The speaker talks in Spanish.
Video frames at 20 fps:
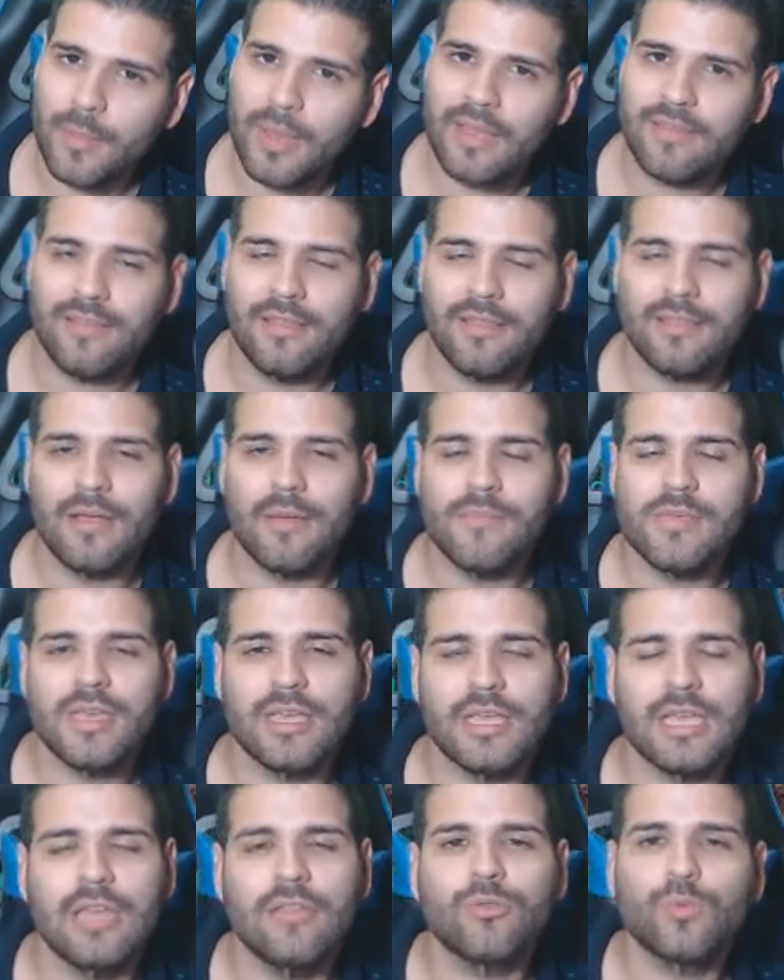Pass y
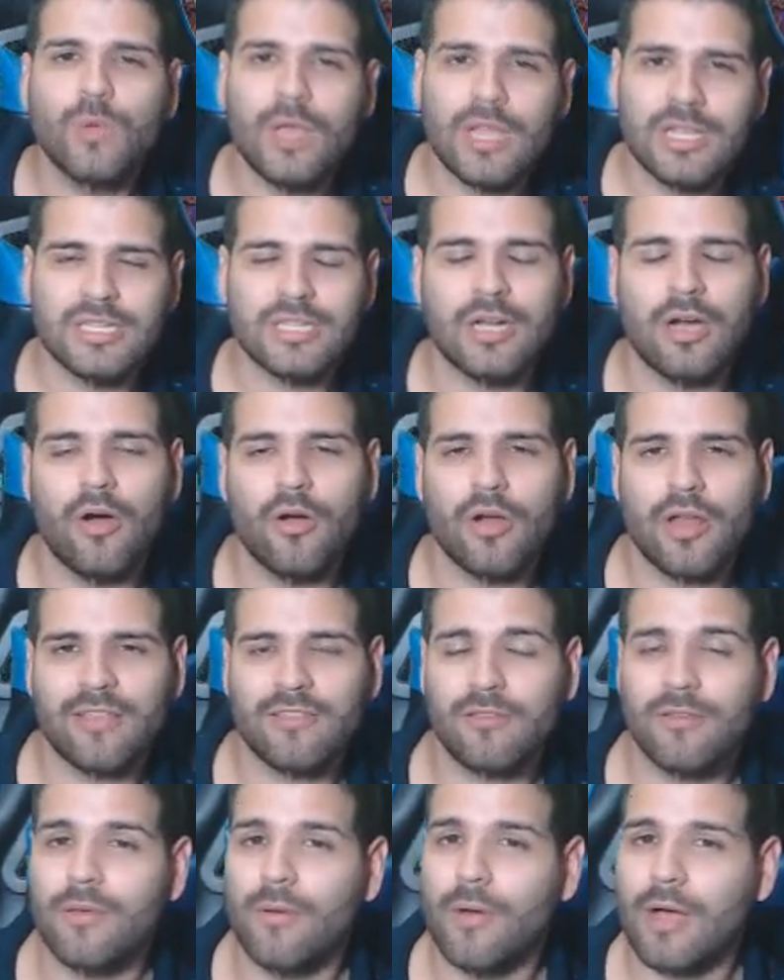también en Twitch, ahora
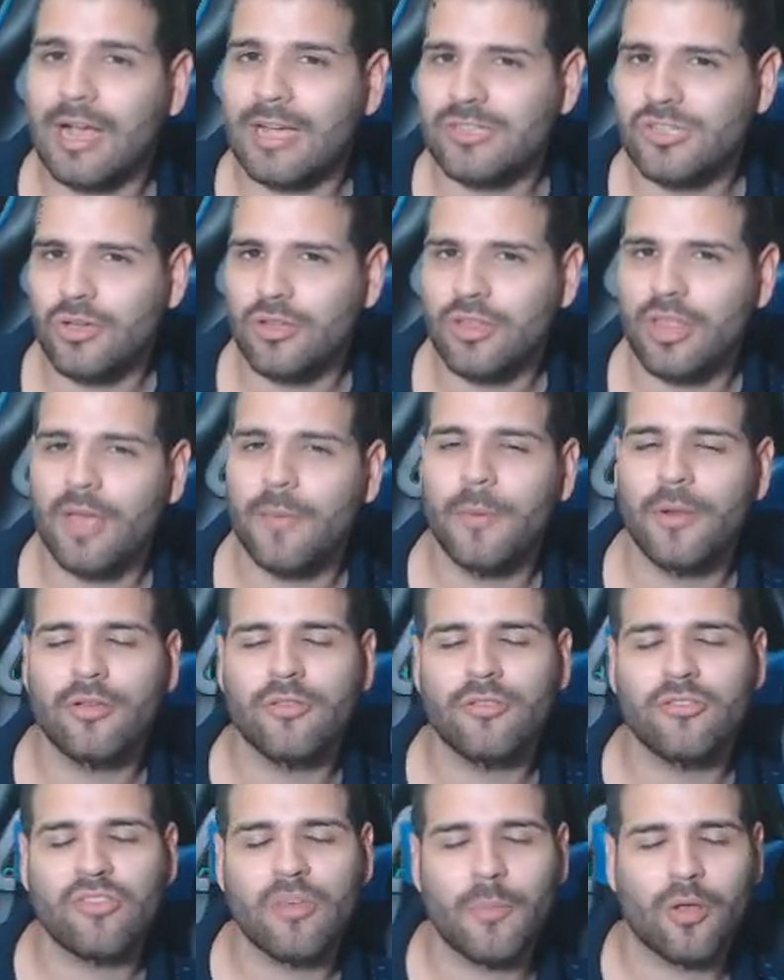estoy de vacaciones,
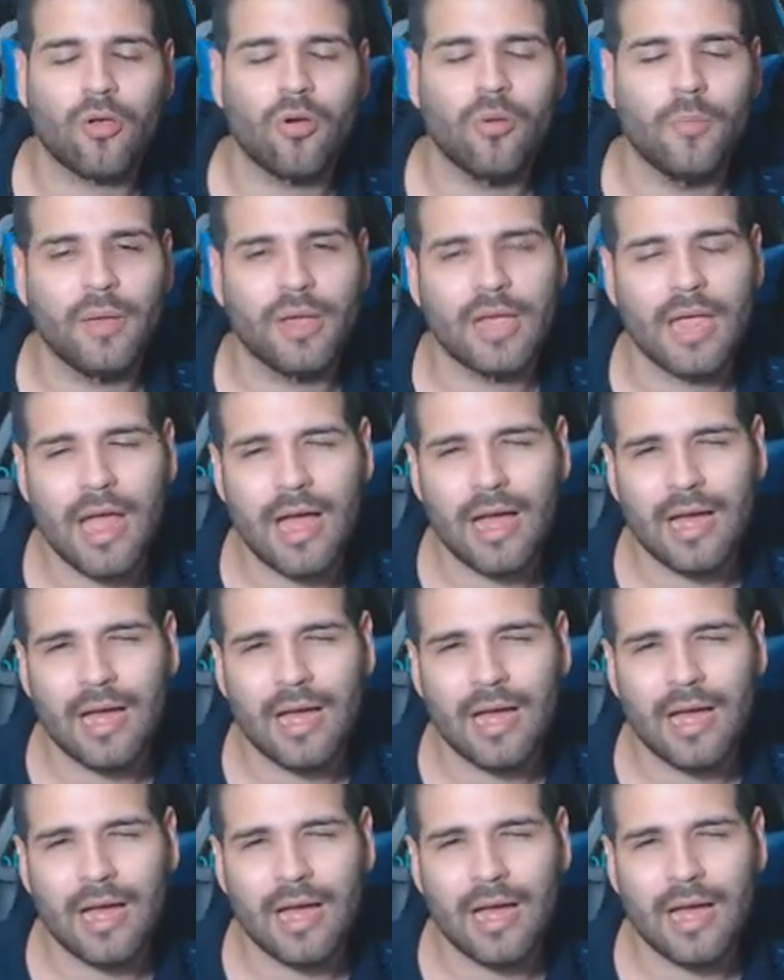pero no se preocupen, ¿eh?